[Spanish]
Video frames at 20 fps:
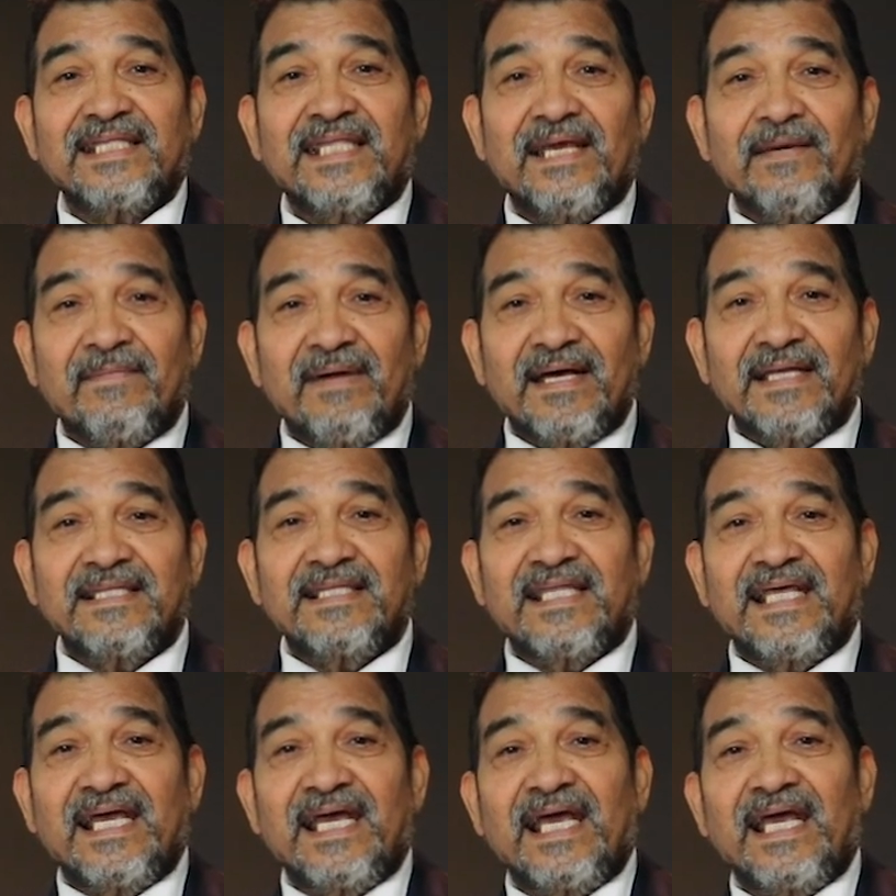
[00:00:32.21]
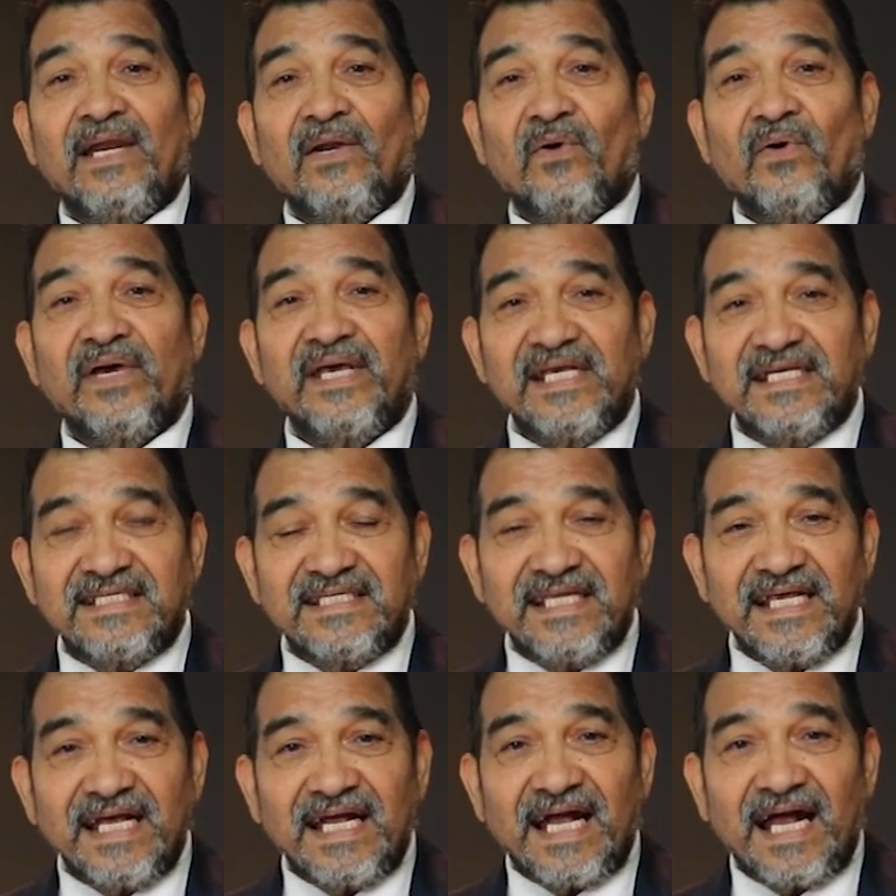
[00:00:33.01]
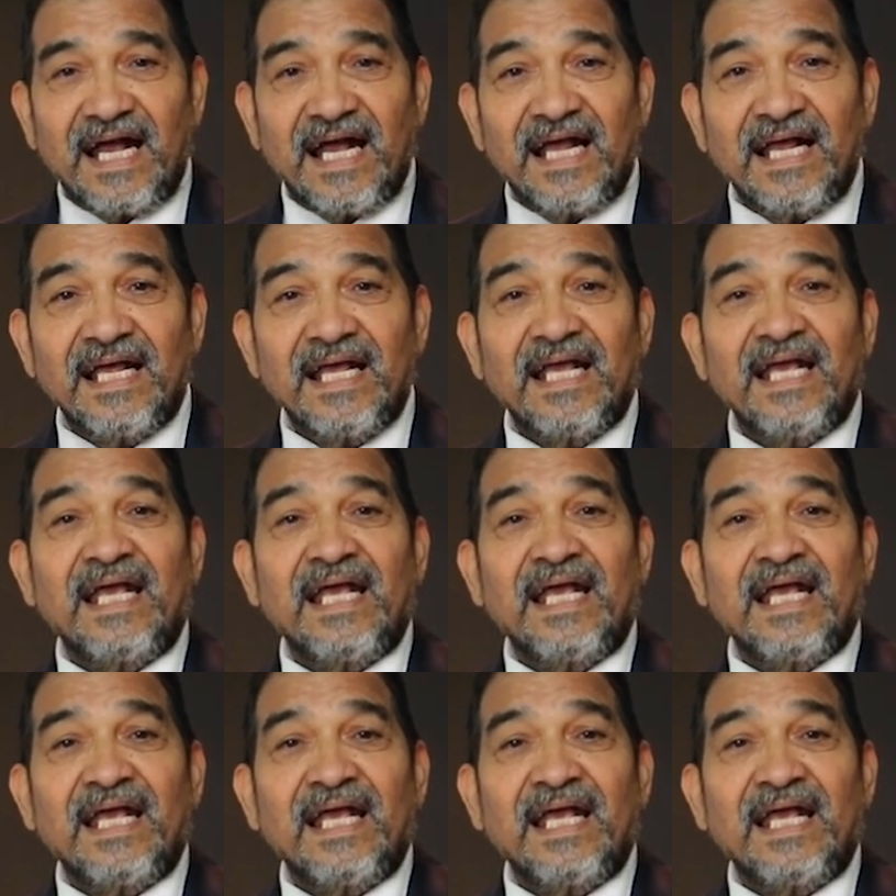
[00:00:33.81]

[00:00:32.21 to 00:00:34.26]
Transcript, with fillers: temas de logística